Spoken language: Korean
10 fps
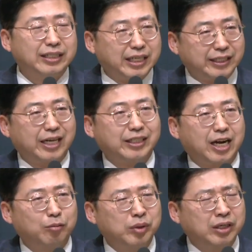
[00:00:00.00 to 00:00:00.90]
세상
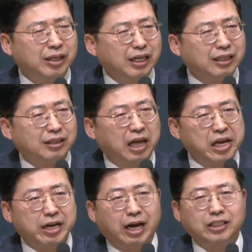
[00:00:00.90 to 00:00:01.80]
사람들은 이
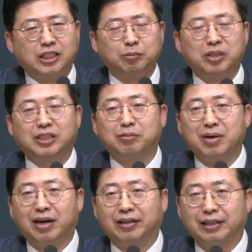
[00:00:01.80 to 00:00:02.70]
땅에 관심
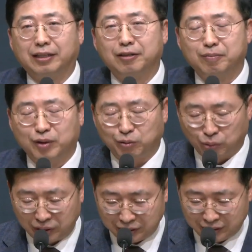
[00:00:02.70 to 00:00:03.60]
있지만
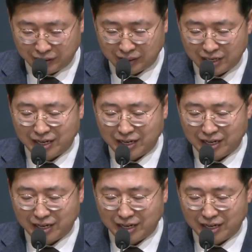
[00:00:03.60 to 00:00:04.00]
우리는